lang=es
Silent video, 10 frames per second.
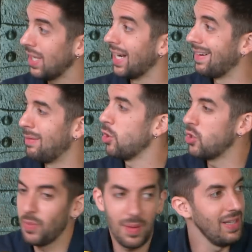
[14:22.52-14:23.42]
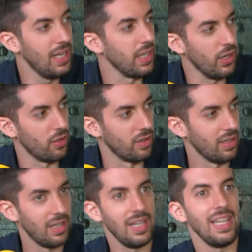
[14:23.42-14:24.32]
y grabamos ocho programas del tirón.
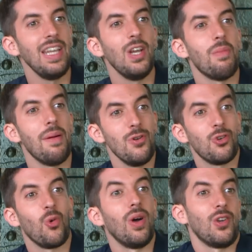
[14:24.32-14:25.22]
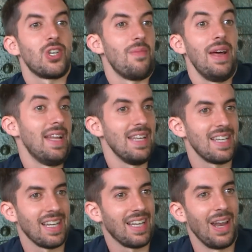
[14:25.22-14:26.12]
y nos vamos cuatro
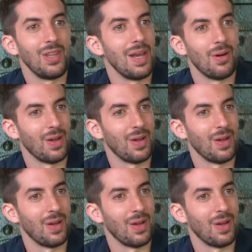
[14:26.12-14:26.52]
semanas que no tenemos